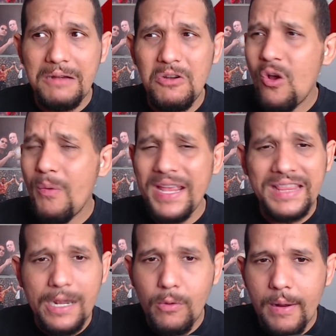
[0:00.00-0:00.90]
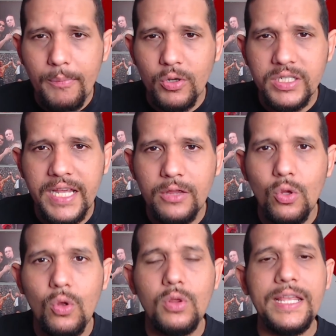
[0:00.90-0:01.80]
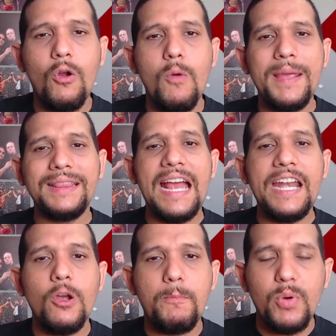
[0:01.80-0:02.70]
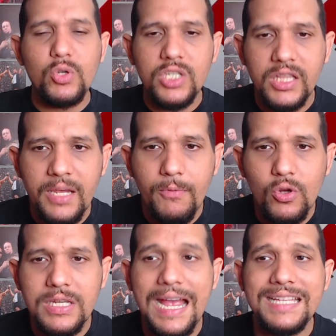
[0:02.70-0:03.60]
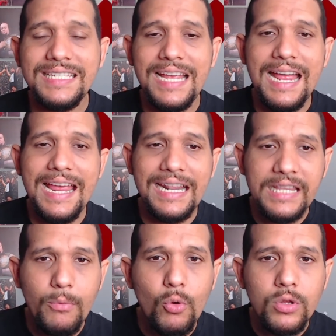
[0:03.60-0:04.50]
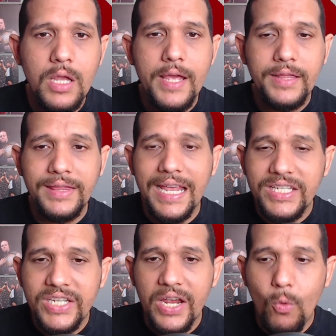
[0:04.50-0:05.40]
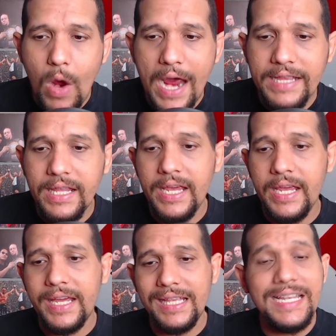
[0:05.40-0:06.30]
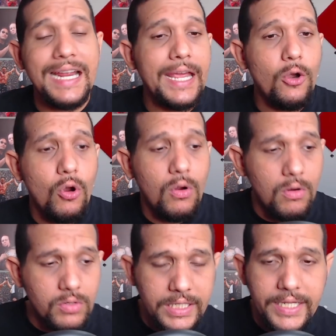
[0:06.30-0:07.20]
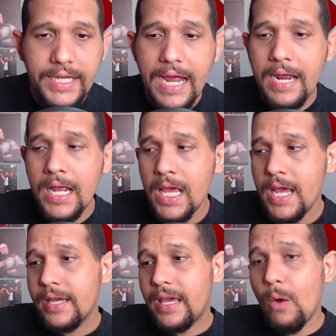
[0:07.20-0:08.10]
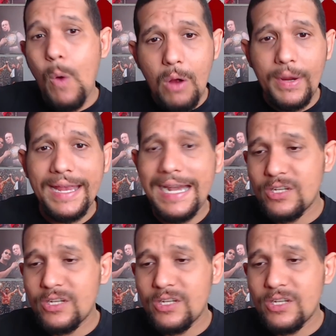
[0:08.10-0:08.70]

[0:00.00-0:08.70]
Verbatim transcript: 99% de comentarios positivos hacia el debut de Jay White, eh, que decían que no lo conocían, que wow, que les